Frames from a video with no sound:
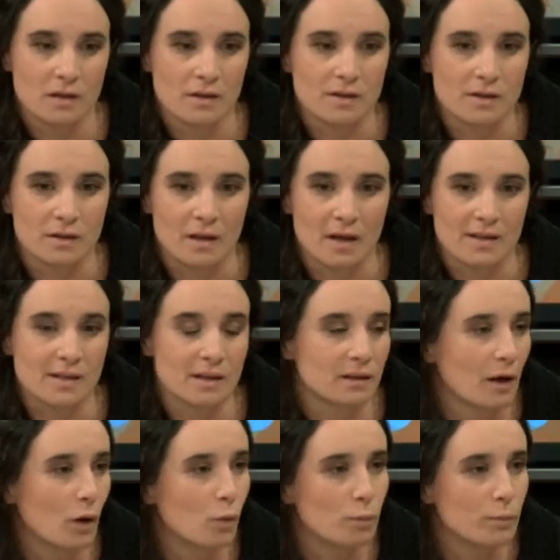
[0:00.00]
si,
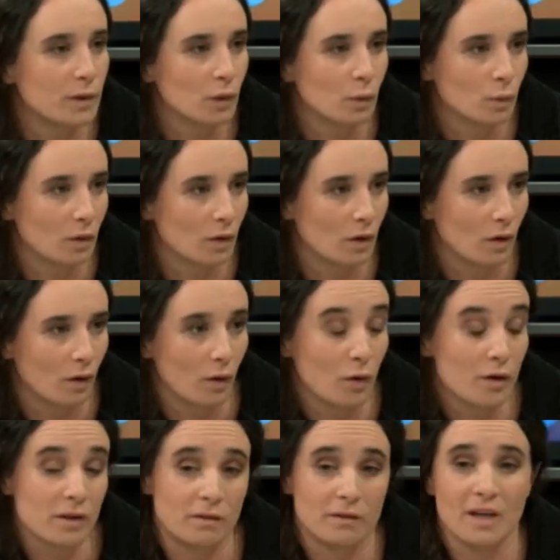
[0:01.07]
existe un vínculo,
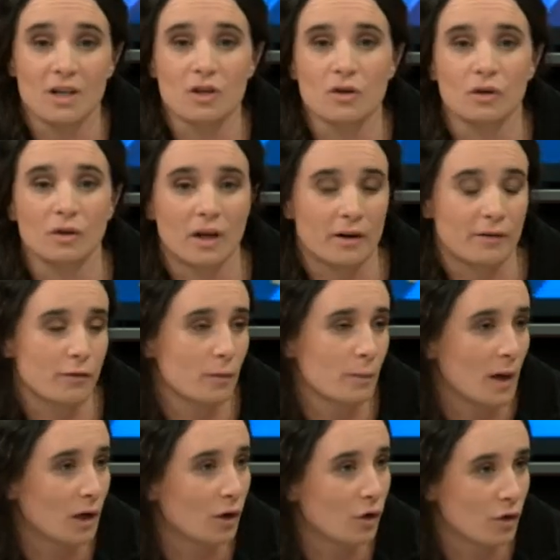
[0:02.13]
hoy de hecho con la
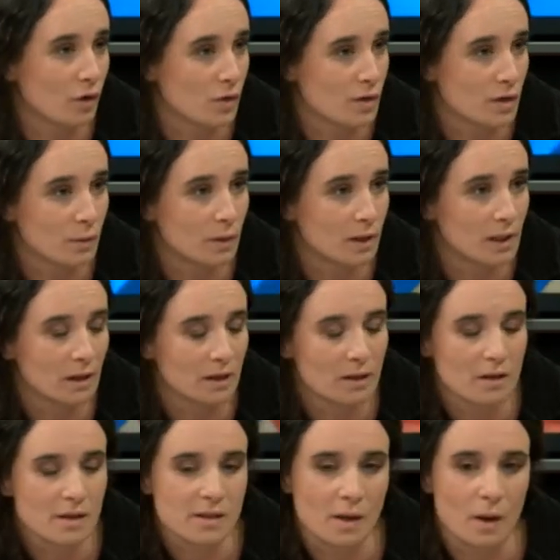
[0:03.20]
reforma del Código Civil
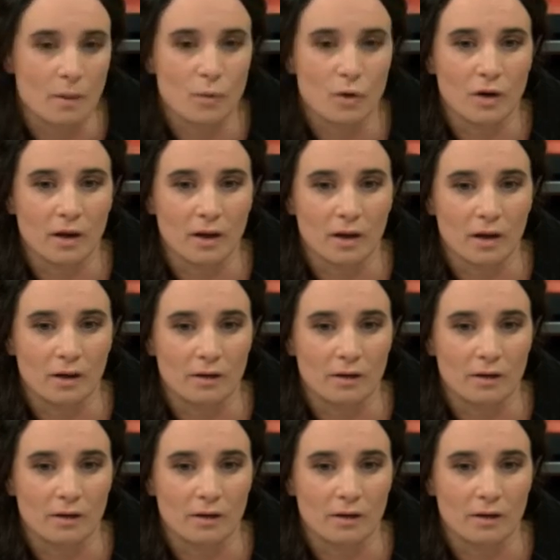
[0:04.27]
sabemos que,